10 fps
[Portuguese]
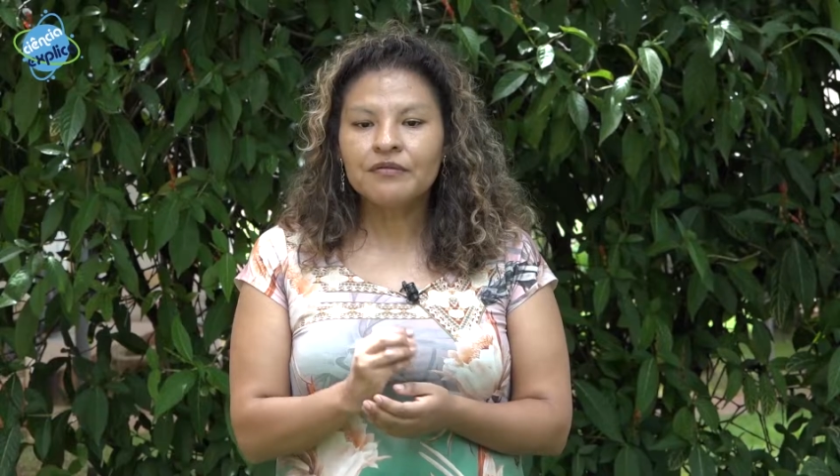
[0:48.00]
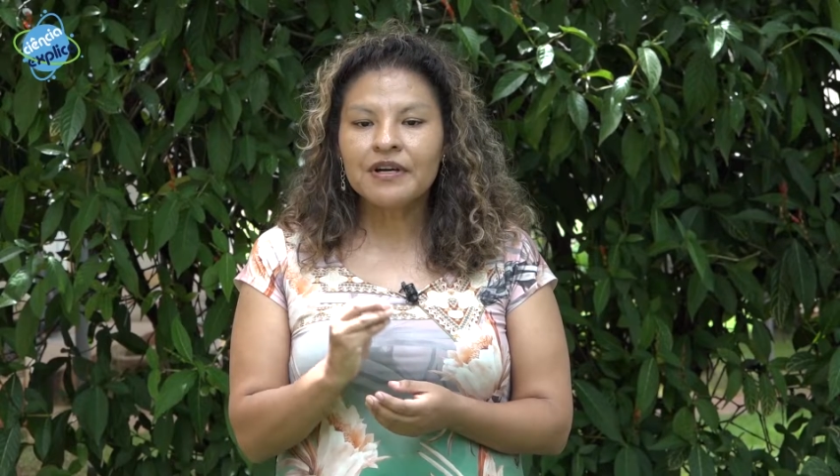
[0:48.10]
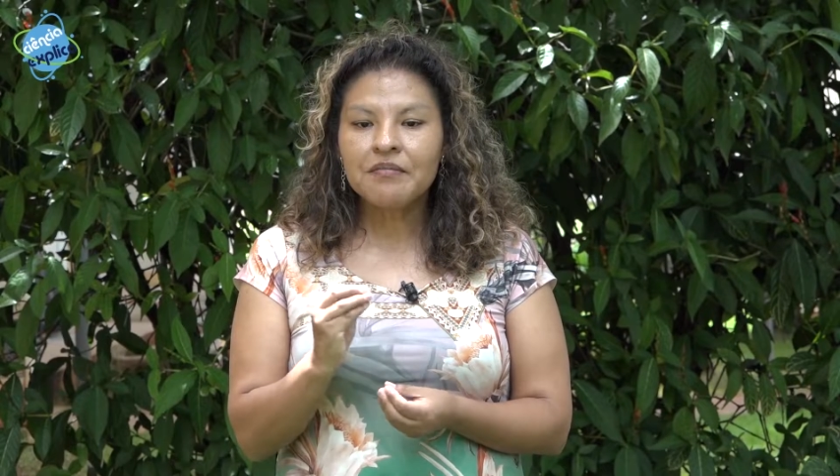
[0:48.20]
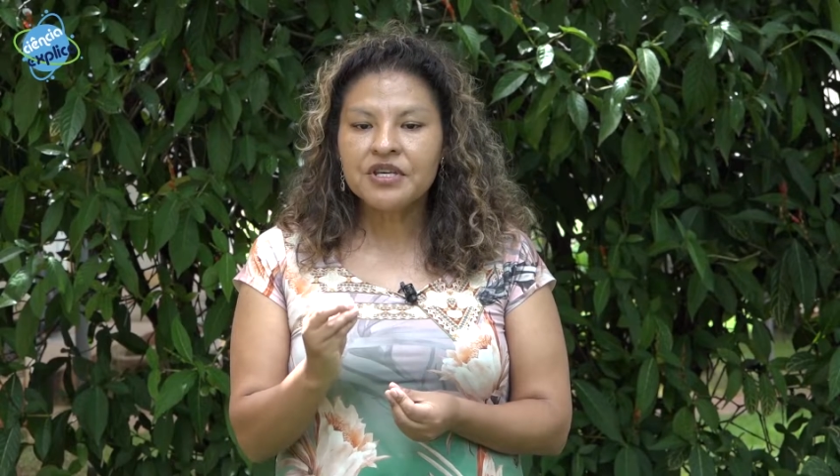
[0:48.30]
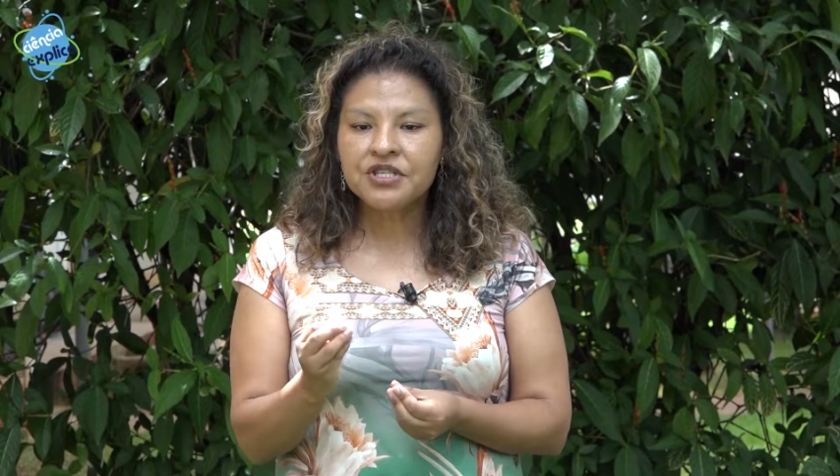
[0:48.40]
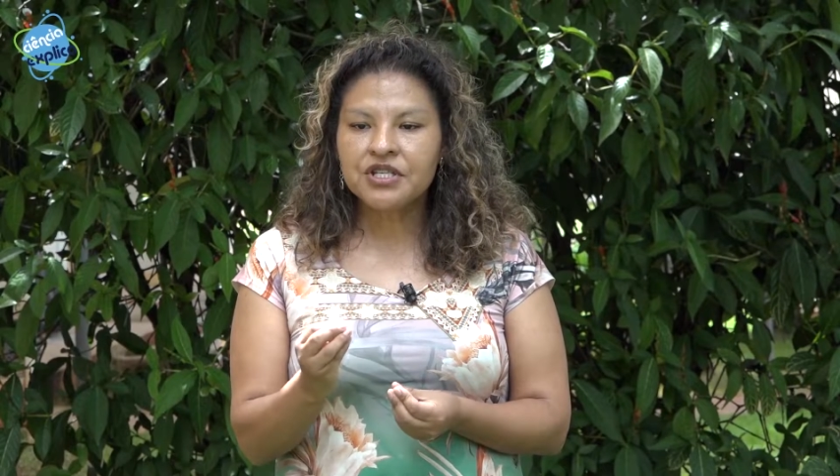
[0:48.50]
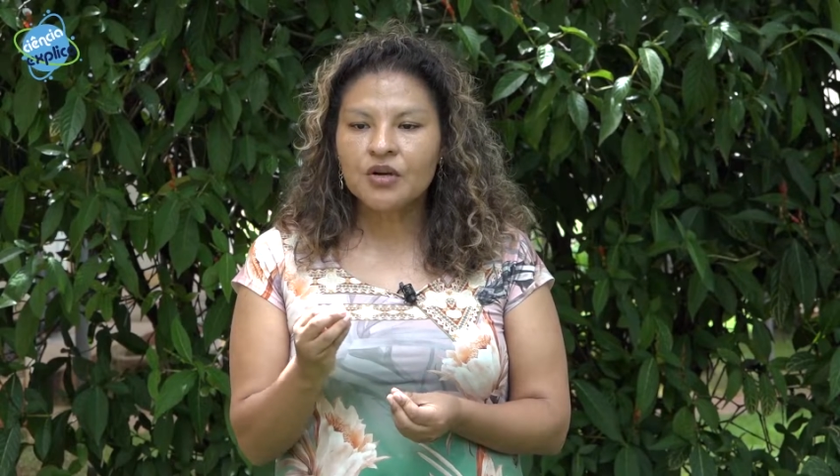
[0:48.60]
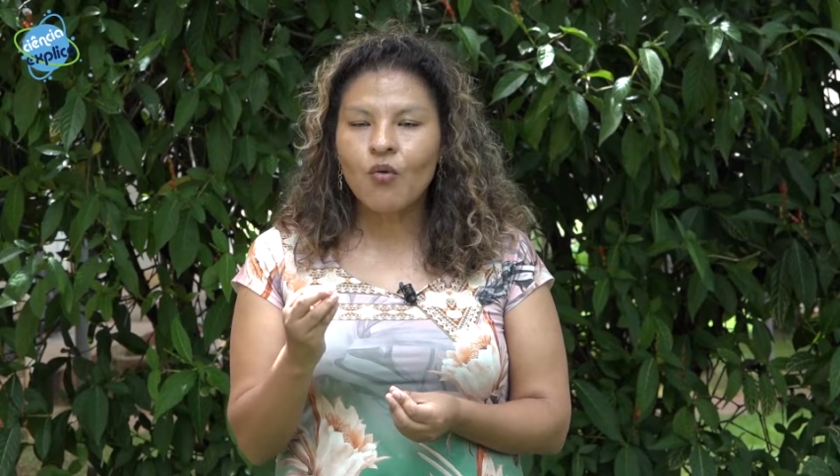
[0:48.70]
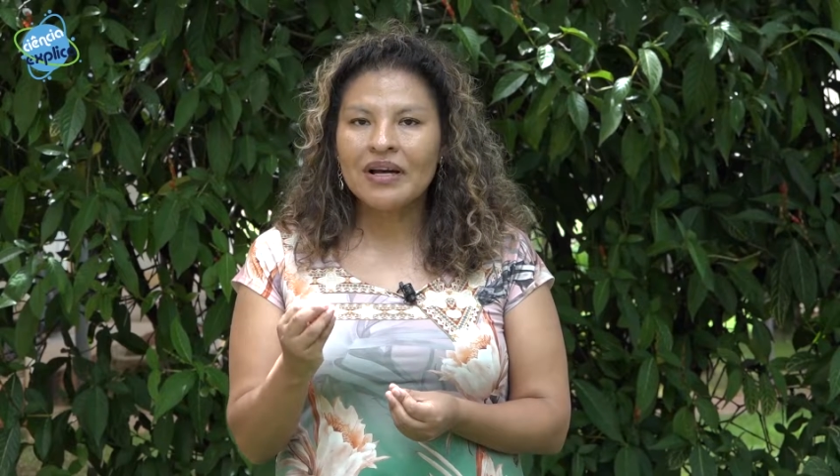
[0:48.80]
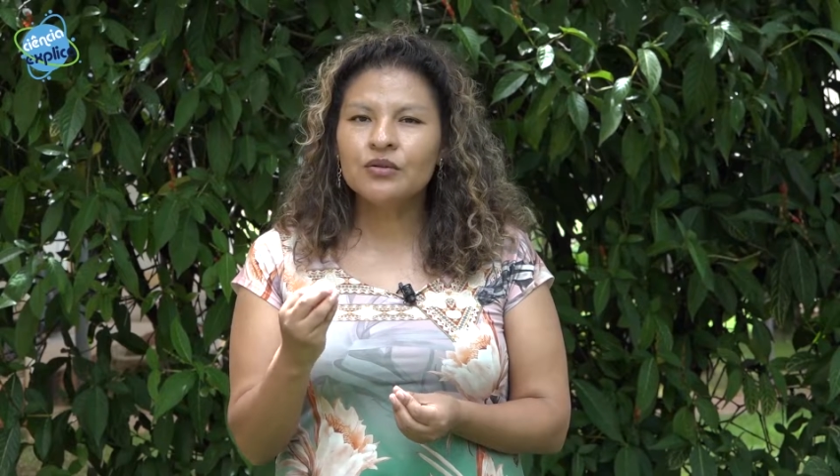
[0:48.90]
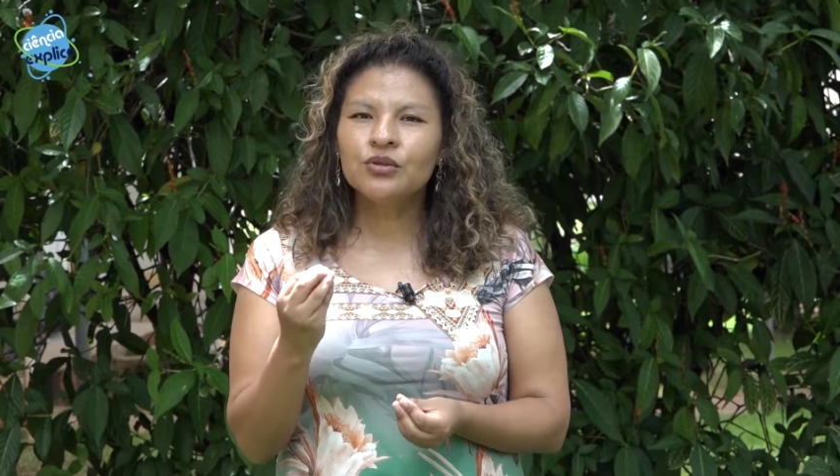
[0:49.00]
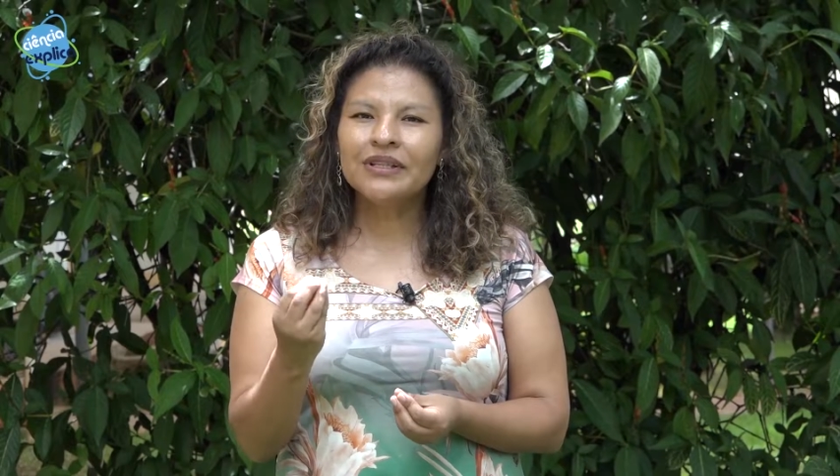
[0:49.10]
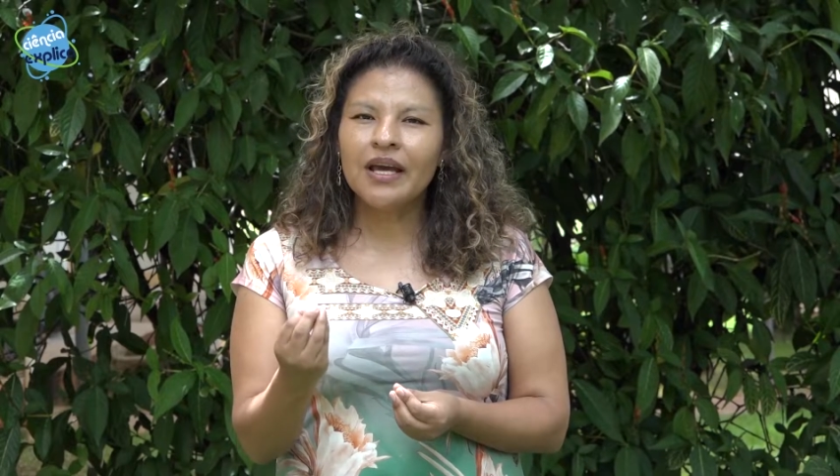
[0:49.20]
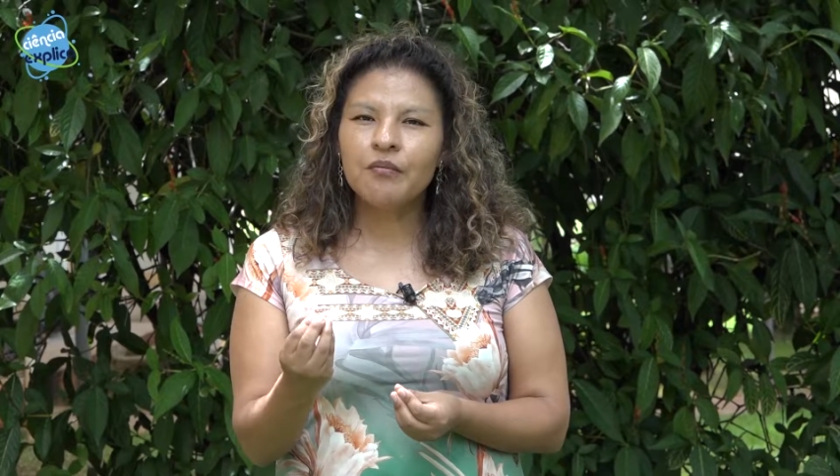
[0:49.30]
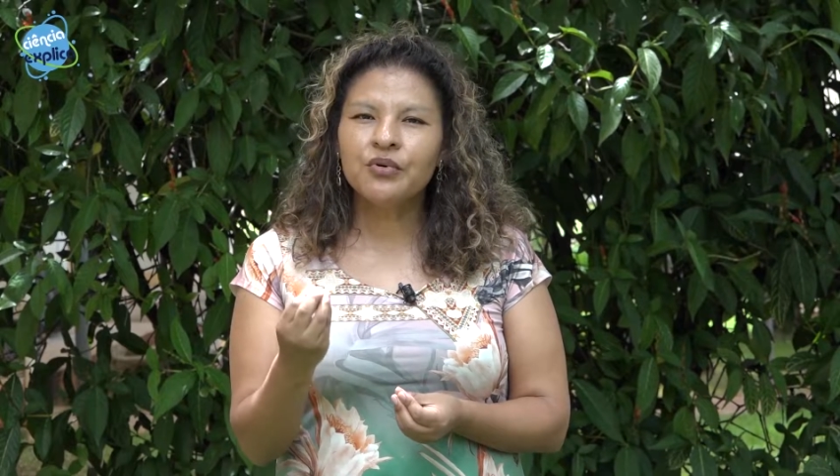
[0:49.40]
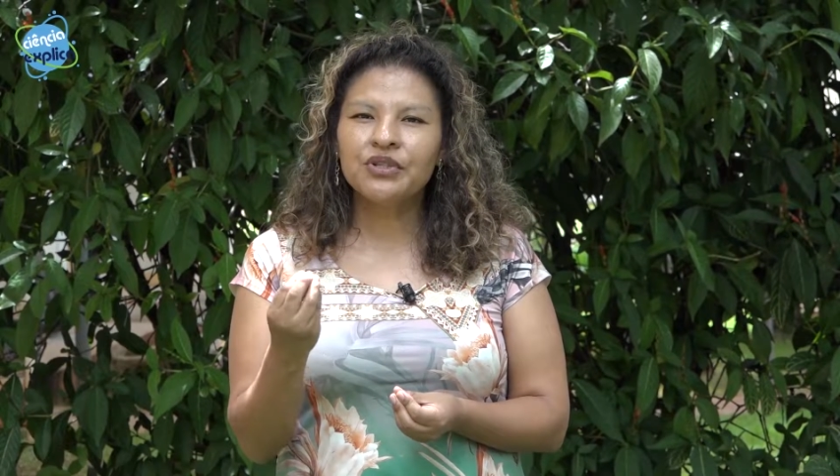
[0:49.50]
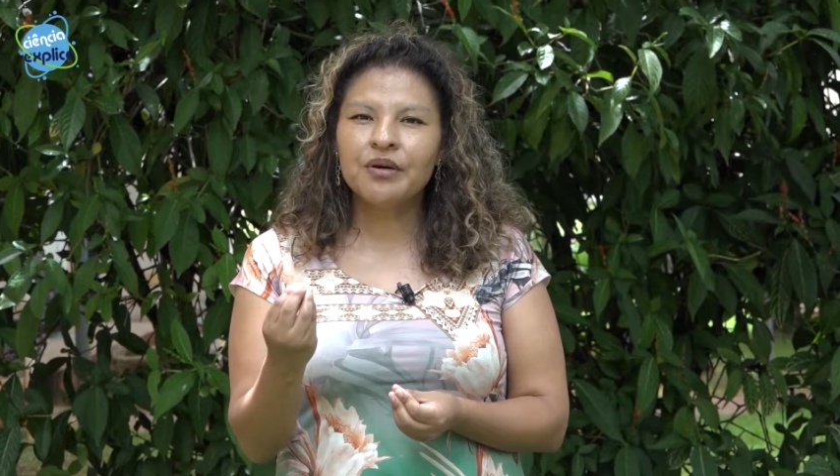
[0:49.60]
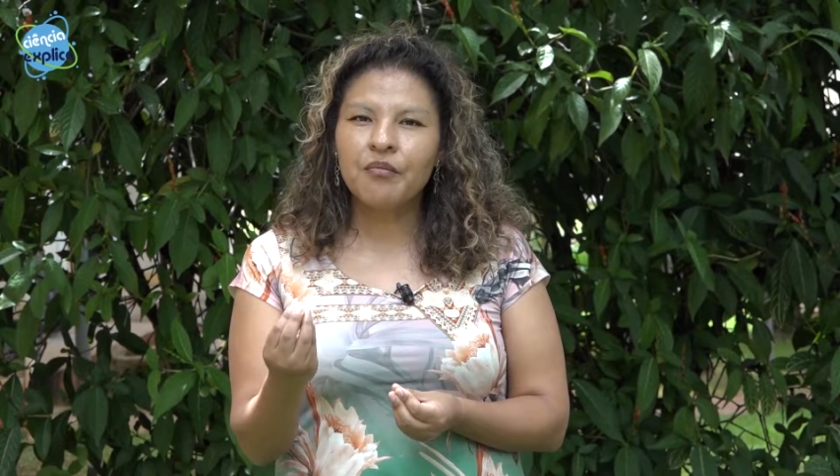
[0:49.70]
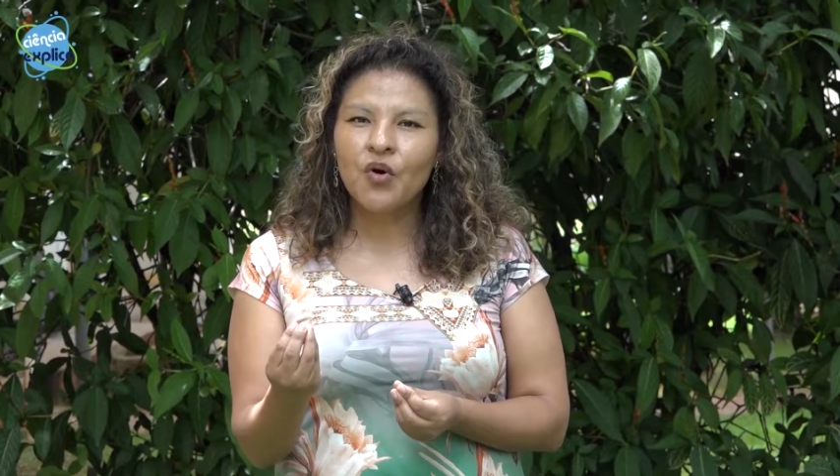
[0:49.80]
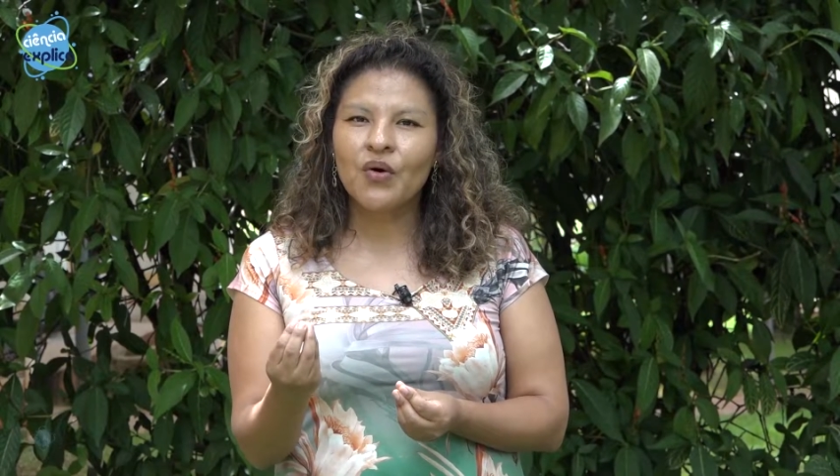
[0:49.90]
vai medir quanto tempo
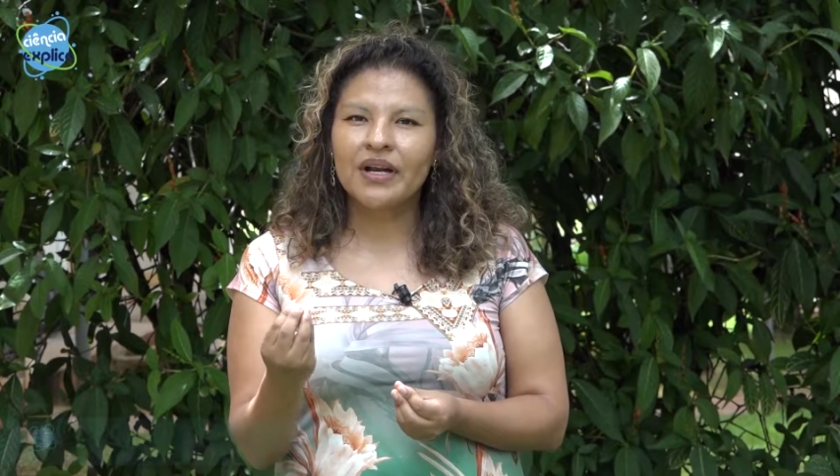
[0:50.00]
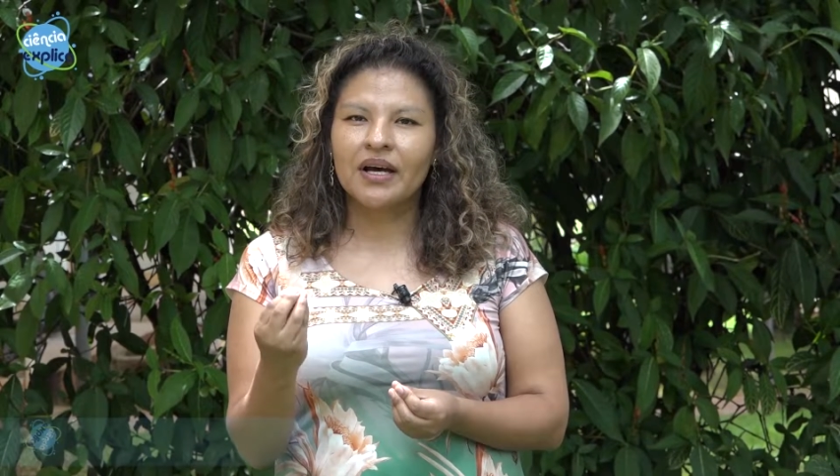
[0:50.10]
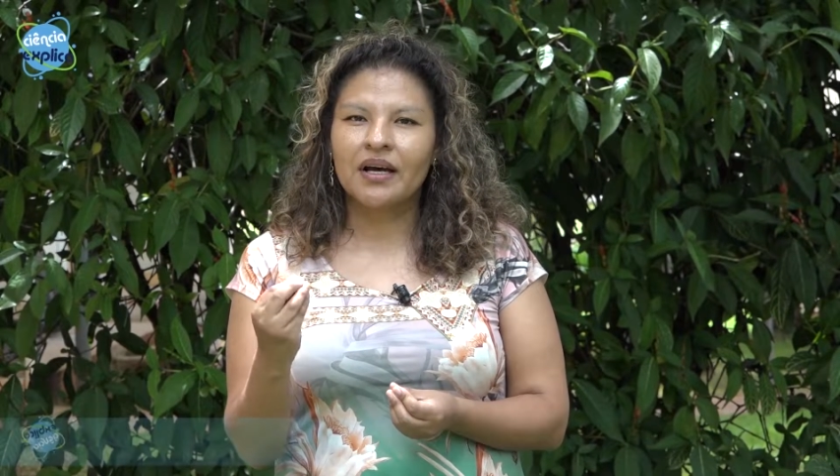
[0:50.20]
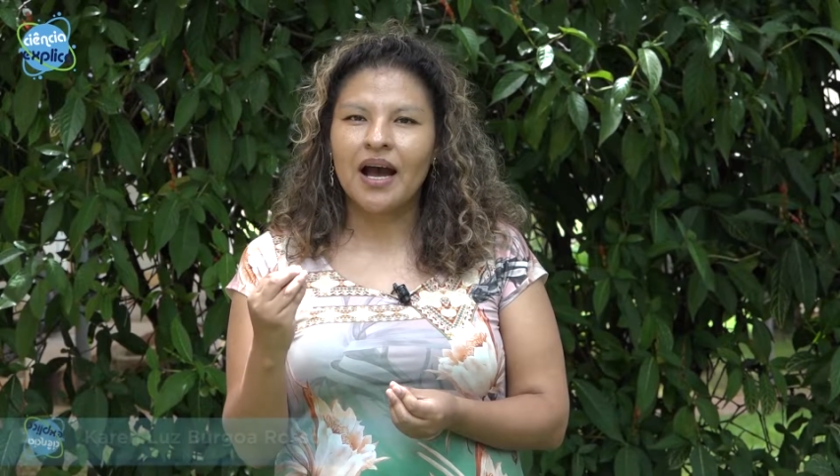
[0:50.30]
demora